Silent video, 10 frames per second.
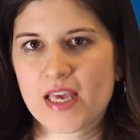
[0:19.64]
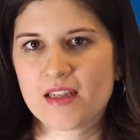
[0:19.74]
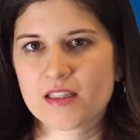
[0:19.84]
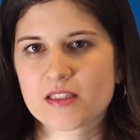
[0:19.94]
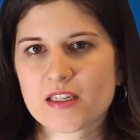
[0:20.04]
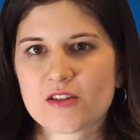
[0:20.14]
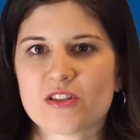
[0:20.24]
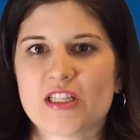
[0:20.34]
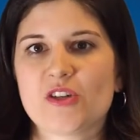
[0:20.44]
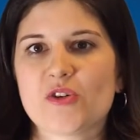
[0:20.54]
Das geht aus
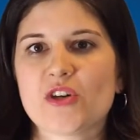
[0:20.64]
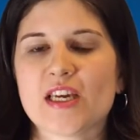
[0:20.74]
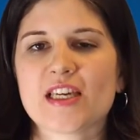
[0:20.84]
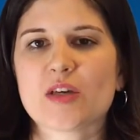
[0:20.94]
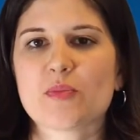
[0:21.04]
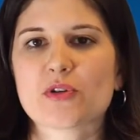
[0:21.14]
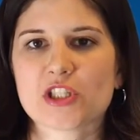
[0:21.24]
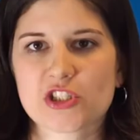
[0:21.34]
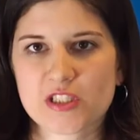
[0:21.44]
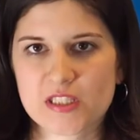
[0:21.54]
einer neuen Erhebung der
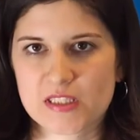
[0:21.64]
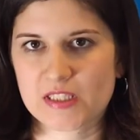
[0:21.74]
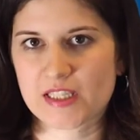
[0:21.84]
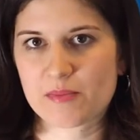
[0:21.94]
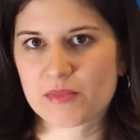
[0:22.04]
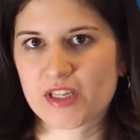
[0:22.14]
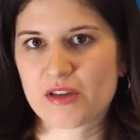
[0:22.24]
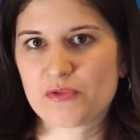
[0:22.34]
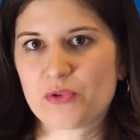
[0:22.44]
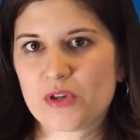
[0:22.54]
Statistikämter
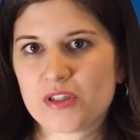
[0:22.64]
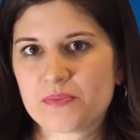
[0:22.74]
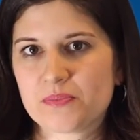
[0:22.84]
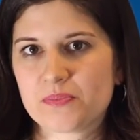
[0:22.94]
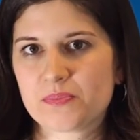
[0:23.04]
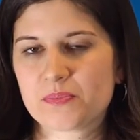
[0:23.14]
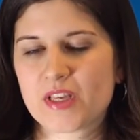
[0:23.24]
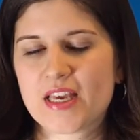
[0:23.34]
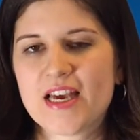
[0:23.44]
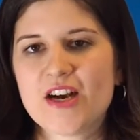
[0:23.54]
hervor.
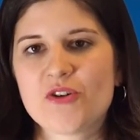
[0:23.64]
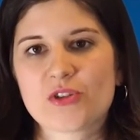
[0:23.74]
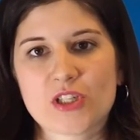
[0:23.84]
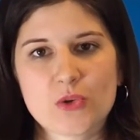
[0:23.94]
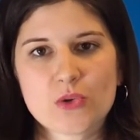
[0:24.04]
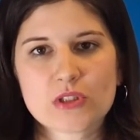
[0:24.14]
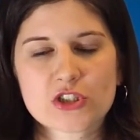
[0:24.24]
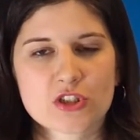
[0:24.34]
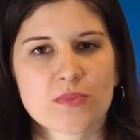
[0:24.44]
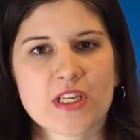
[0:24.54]
Und in Lohne
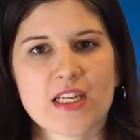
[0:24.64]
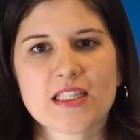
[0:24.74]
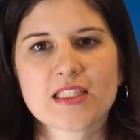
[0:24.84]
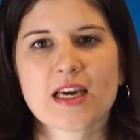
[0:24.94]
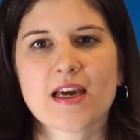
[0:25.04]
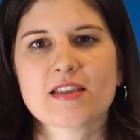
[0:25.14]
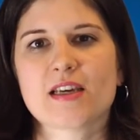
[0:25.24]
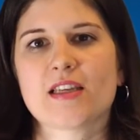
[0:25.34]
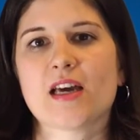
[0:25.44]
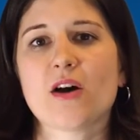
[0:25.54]
stoppt der Landkreis
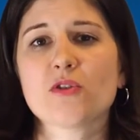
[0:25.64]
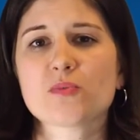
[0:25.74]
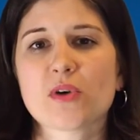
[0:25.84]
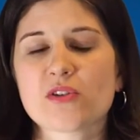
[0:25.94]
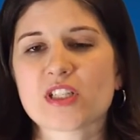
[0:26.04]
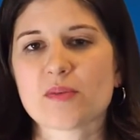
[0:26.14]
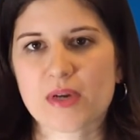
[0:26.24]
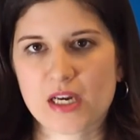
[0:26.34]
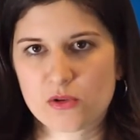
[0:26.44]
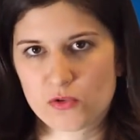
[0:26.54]
einen Hausbau in der
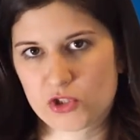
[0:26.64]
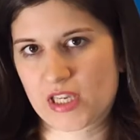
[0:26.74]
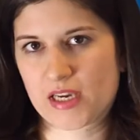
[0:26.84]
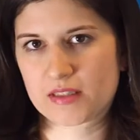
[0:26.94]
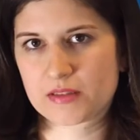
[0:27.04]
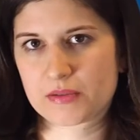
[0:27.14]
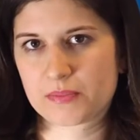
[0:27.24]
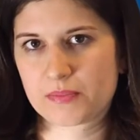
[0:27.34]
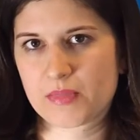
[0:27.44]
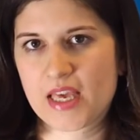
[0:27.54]
Bahnhofstraße.
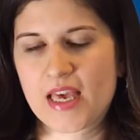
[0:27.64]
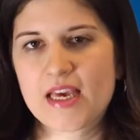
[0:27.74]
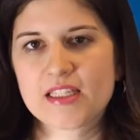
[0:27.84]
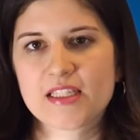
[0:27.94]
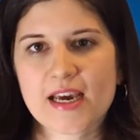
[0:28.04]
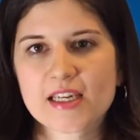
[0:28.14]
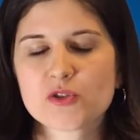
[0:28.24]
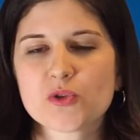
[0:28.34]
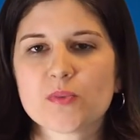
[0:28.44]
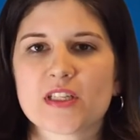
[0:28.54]
Die
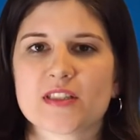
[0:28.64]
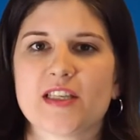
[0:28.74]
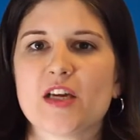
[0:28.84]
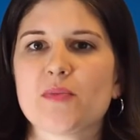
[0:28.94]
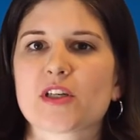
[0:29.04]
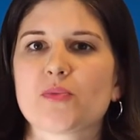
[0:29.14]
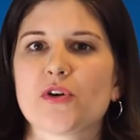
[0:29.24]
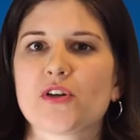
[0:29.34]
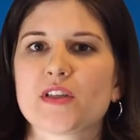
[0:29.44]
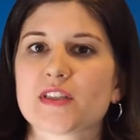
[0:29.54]
Eigentümer des
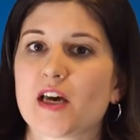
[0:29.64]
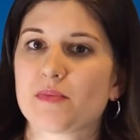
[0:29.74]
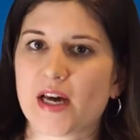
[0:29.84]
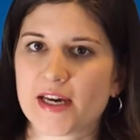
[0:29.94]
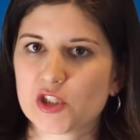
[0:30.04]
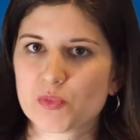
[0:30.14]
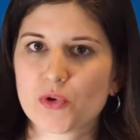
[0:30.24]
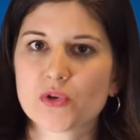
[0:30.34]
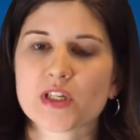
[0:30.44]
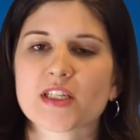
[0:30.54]
Nachbargebäudes haben
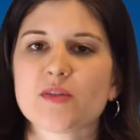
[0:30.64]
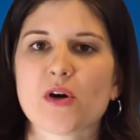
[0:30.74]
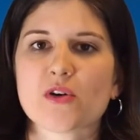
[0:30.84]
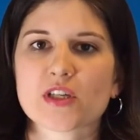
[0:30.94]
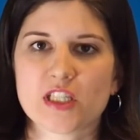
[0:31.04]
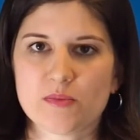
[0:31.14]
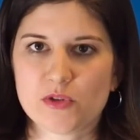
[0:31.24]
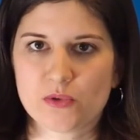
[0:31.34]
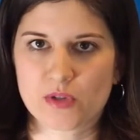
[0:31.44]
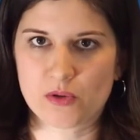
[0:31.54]
Einspruch gegen die
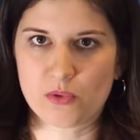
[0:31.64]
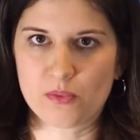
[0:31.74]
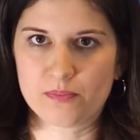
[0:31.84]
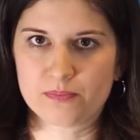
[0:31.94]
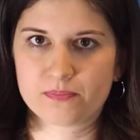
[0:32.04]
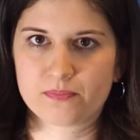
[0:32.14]
Baugenehmigung erhoben